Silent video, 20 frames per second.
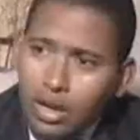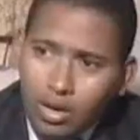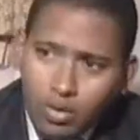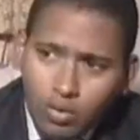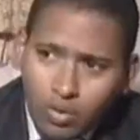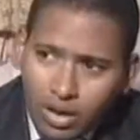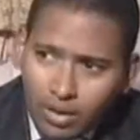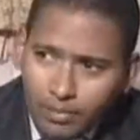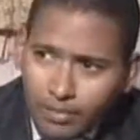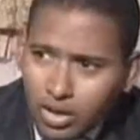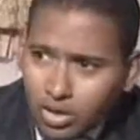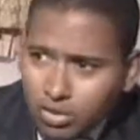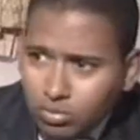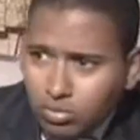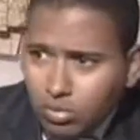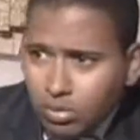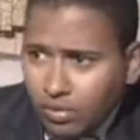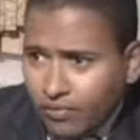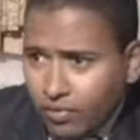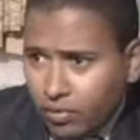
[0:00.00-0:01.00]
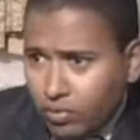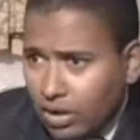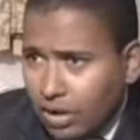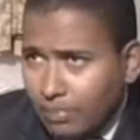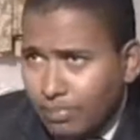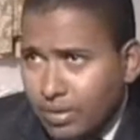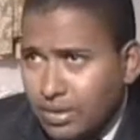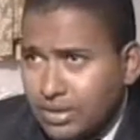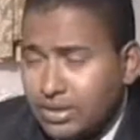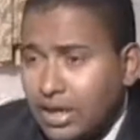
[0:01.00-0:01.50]
او اعمال يقوموا بها
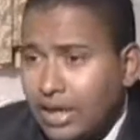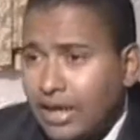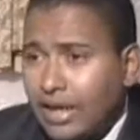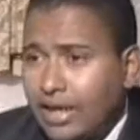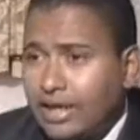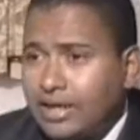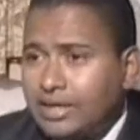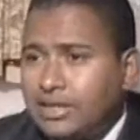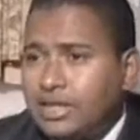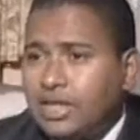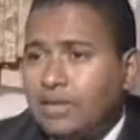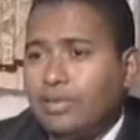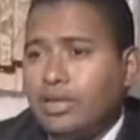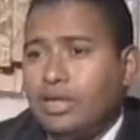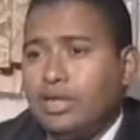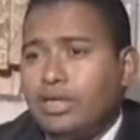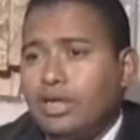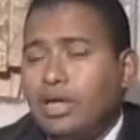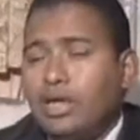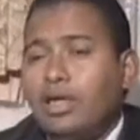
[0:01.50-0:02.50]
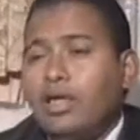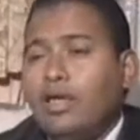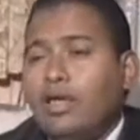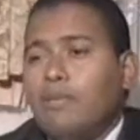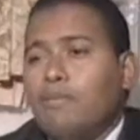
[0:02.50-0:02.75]
ابار سا يعني صعيب علينا